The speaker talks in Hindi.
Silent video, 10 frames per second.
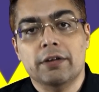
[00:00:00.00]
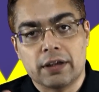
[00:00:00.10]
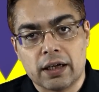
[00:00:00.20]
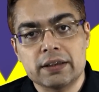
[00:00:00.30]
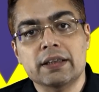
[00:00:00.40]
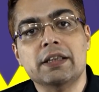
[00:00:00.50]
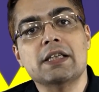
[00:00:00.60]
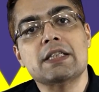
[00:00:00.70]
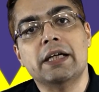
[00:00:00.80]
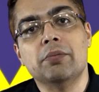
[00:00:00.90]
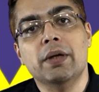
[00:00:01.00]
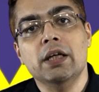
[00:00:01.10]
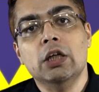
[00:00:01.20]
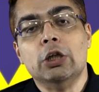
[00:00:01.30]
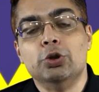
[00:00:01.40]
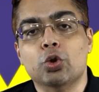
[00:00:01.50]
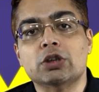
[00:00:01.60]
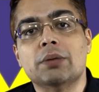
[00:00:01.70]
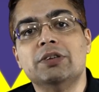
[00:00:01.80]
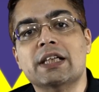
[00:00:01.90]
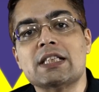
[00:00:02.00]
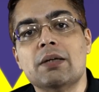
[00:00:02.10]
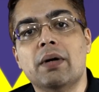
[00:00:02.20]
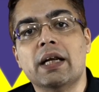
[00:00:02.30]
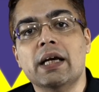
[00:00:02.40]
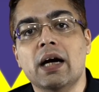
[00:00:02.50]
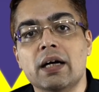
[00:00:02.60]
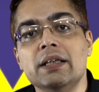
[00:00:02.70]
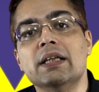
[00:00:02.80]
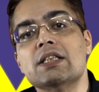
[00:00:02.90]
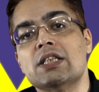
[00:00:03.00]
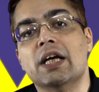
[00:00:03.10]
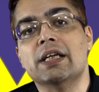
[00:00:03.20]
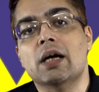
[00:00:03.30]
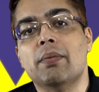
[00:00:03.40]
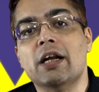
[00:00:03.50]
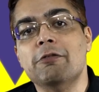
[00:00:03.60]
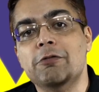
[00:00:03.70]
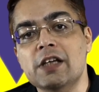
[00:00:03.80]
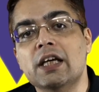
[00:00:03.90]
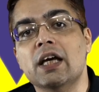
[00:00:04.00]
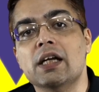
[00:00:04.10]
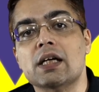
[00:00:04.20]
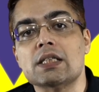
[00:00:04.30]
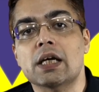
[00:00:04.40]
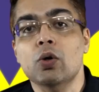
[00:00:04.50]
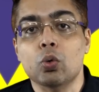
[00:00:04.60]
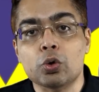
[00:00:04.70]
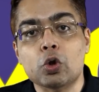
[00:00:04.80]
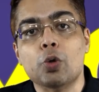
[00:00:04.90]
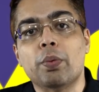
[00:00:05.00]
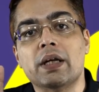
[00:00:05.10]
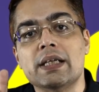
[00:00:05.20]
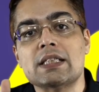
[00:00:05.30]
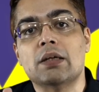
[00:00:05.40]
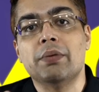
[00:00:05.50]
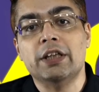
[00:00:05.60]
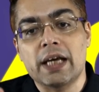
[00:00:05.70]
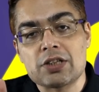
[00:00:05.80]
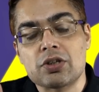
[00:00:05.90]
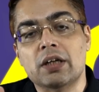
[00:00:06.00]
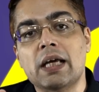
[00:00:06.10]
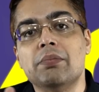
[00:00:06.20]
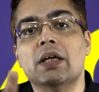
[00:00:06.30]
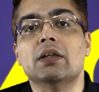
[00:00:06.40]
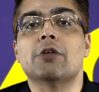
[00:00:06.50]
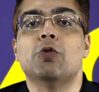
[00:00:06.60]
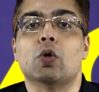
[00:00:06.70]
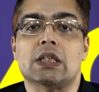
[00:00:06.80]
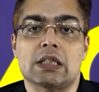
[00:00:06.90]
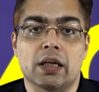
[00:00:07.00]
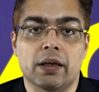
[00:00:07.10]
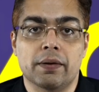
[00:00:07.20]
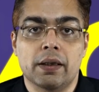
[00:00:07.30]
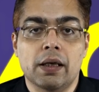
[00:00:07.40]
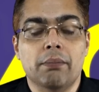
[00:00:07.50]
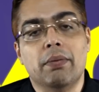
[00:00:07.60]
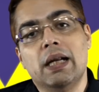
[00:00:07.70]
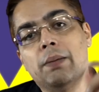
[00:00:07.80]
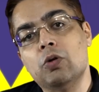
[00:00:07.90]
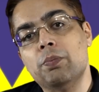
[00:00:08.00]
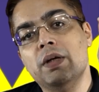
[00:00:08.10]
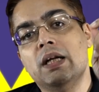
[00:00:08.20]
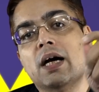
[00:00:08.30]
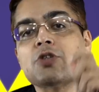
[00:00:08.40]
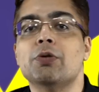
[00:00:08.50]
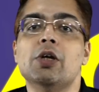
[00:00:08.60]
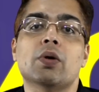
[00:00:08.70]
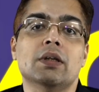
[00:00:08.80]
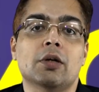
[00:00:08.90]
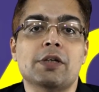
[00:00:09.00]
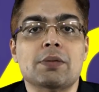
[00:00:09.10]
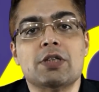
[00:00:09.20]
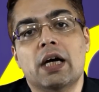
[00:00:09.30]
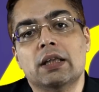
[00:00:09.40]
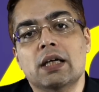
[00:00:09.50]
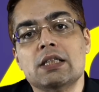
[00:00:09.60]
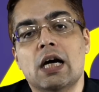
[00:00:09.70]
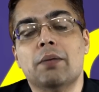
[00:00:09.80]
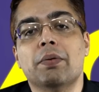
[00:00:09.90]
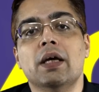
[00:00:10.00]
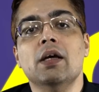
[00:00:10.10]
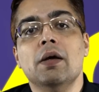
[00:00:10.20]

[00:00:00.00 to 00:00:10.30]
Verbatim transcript: रख देते हैं साइड में जो सब्जेक्ट्स हमारे अनटस्ड हैं या हमारे वीक एरियाज़ हैं उनके ऊपर इस समय एक्स्ट्रा टाइम के अंदर फोकस करें मैंने आपको अपने लास्ट वीडियो के अंदर भी समझाया था जहां पे